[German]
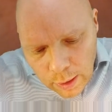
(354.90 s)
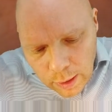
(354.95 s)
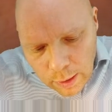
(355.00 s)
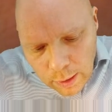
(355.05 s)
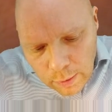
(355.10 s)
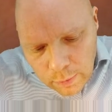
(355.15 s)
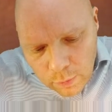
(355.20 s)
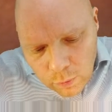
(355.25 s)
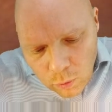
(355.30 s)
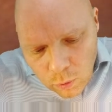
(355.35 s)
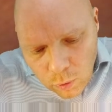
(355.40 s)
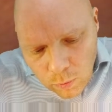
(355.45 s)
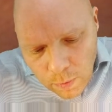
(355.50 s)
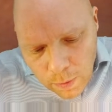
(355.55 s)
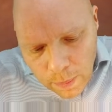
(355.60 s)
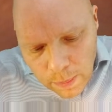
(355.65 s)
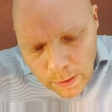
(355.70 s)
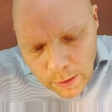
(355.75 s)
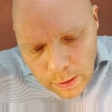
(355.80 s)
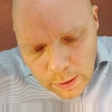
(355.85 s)
Also
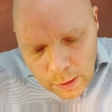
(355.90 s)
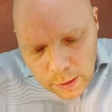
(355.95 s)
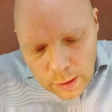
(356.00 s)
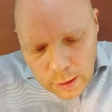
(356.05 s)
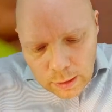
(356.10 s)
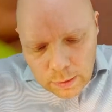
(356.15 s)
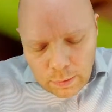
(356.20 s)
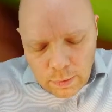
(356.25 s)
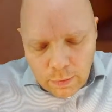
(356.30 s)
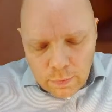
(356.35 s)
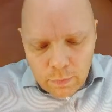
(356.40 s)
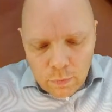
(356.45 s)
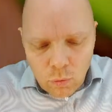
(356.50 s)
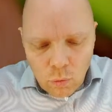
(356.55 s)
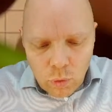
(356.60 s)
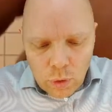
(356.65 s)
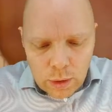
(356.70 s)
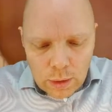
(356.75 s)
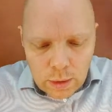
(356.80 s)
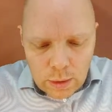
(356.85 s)
geht das
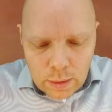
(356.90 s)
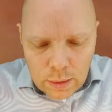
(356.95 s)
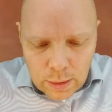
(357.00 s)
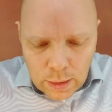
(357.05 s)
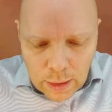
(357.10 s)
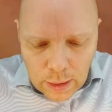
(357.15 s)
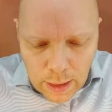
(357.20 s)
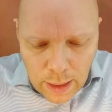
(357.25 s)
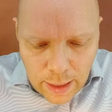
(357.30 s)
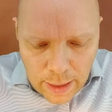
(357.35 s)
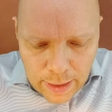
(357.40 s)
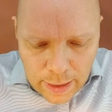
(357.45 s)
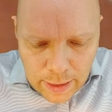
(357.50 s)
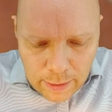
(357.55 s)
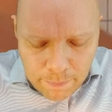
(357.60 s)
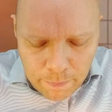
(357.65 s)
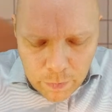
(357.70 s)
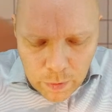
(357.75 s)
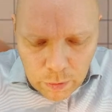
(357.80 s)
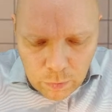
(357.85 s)
durch
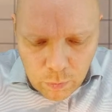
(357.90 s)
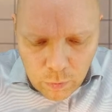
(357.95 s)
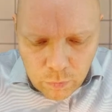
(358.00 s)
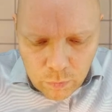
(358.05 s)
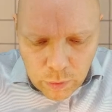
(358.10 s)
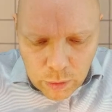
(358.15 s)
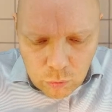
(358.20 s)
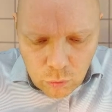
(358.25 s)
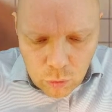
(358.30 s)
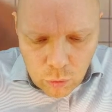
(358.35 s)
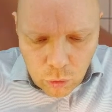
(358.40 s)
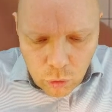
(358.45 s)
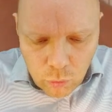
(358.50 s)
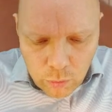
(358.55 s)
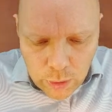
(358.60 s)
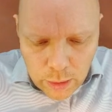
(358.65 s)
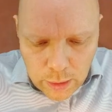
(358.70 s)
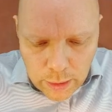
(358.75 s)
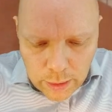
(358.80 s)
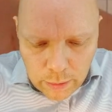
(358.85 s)
3. Jetzt müssen wir nur noch
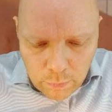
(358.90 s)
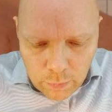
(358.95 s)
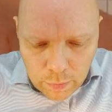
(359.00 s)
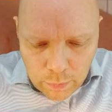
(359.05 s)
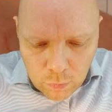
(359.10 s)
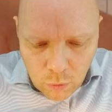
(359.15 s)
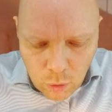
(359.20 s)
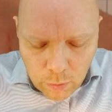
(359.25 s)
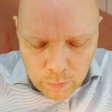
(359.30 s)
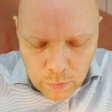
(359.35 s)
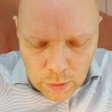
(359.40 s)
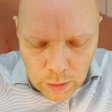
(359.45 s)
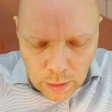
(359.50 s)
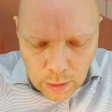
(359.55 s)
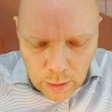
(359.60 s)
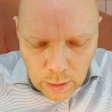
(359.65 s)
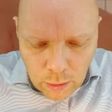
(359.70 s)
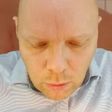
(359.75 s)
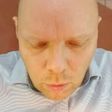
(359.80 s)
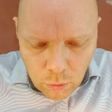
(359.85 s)
überlegen, was kommt da
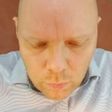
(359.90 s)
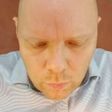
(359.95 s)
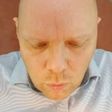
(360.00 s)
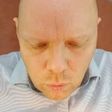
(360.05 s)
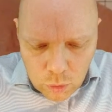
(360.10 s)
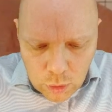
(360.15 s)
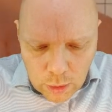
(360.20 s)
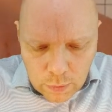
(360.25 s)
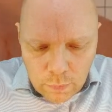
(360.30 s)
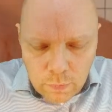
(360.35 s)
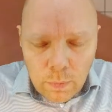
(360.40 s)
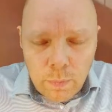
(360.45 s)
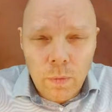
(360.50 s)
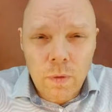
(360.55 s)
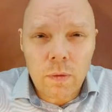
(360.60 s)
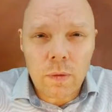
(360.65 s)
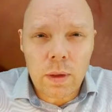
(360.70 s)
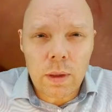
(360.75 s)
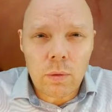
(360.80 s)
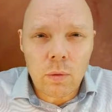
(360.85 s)
raus.
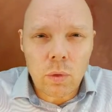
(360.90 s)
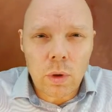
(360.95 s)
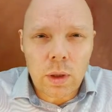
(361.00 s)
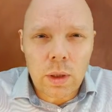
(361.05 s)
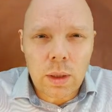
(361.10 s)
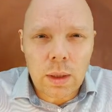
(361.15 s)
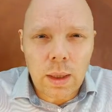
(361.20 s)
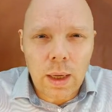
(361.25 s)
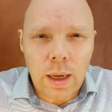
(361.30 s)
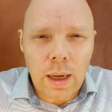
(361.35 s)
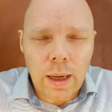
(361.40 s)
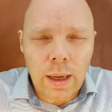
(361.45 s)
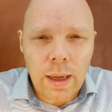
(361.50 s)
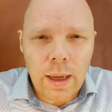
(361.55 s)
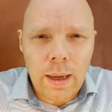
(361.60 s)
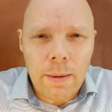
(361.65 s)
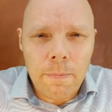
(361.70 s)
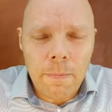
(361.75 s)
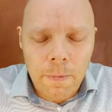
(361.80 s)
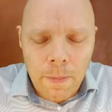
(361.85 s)
117 durch
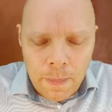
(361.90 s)
3.